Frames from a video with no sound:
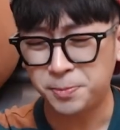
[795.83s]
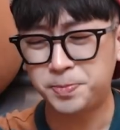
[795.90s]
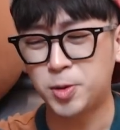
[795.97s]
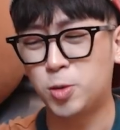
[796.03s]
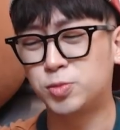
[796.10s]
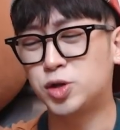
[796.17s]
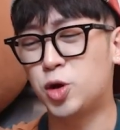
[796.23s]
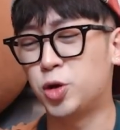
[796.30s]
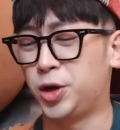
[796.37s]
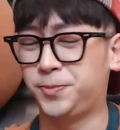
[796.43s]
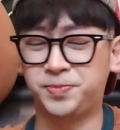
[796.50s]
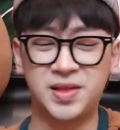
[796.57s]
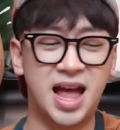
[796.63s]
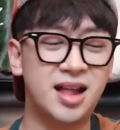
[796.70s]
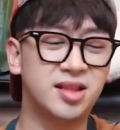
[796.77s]
Đúng rồi,
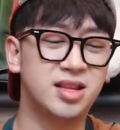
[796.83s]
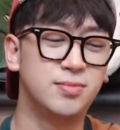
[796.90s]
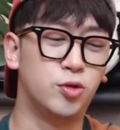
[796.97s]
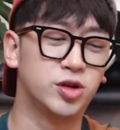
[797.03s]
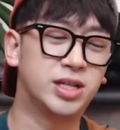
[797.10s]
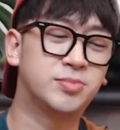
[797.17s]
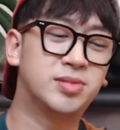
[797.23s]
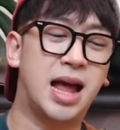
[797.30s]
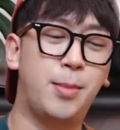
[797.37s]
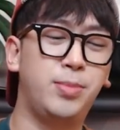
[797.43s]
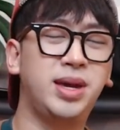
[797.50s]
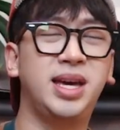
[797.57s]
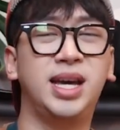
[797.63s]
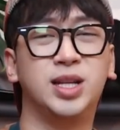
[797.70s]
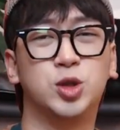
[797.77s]
ăn từ
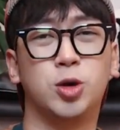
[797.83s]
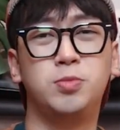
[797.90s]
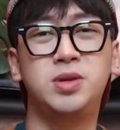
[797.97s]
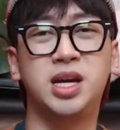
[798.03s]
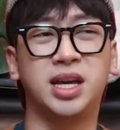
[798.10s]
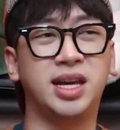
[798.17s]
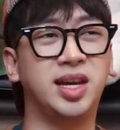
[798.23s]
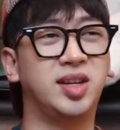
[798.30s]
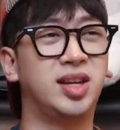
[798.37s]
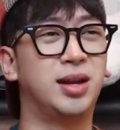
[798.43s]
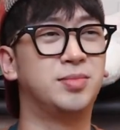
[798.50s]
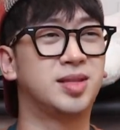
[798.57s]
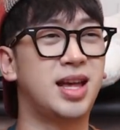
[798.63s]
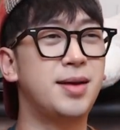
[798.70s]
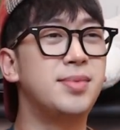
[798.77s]
180 nghìn xuống 10 nghìn thì
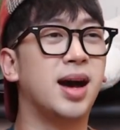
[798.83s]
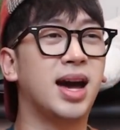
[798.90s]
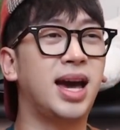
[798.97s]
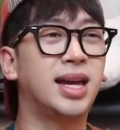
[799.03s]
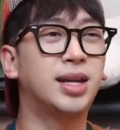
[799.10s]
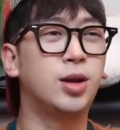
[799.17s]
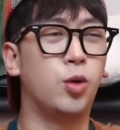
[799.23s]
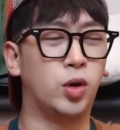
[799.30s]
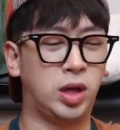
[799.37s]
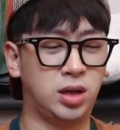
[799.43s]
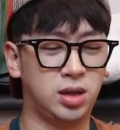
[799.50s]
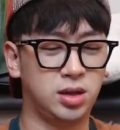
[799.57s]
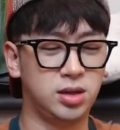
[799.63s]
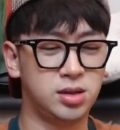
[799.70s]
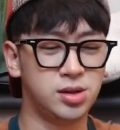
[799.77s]
làm sao mà khen nổi
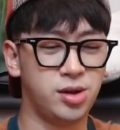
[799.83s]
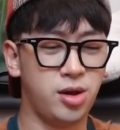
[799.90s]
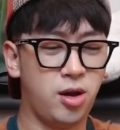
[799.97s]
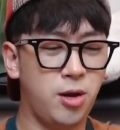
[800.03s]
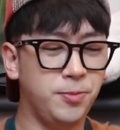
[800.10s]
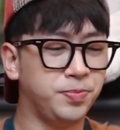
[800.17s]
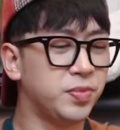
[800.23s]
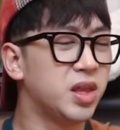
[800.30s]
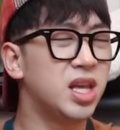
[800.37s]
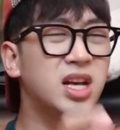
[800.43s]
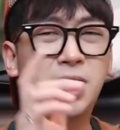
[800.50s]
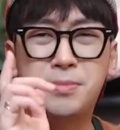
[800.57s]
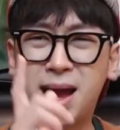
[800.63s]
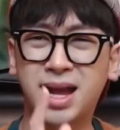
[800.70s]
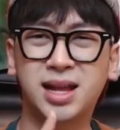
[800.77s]
Nhưng
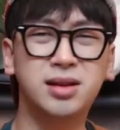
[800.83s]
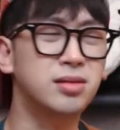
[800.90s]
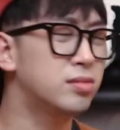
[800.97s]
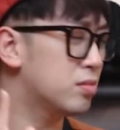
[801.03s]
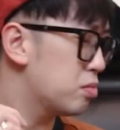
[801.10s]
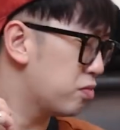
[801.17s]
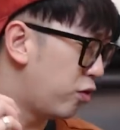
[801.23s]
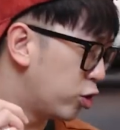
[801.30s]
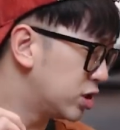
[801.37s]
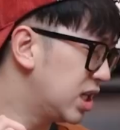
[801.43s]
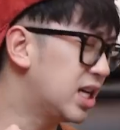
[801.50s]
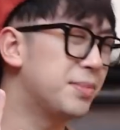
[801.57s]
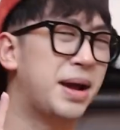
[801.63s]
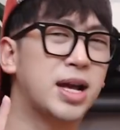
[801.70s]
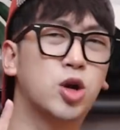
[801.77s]
cái bánh, vốn dĩ
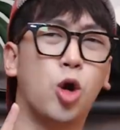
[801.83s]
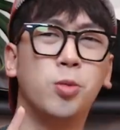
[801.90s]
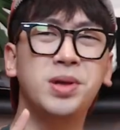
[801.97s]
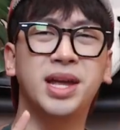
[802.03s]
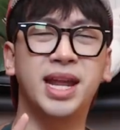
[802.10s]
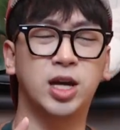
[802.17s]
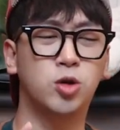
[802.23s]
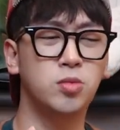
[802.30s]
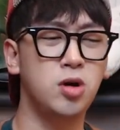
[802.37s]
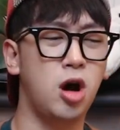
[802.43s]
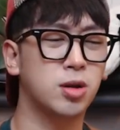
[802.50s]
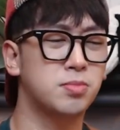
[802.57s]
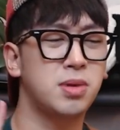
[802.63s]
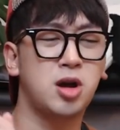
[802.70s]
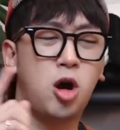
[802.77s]
cái bánh cốm nhà này cũng
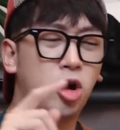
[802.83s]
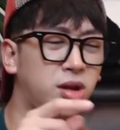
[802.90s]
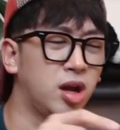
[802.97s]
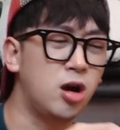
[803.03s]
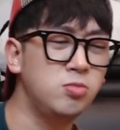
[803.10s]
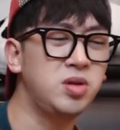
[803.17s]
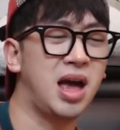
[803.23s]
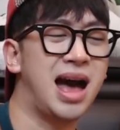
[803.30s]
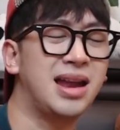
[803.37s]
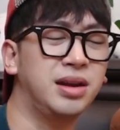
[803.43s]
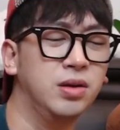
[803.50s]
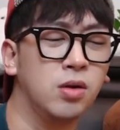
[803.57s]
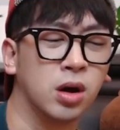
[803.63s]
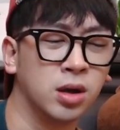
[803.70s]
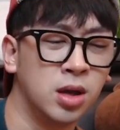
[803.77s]
ngọt mà ngọt thì không thể
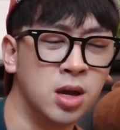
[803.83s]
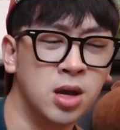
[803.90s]
ăn được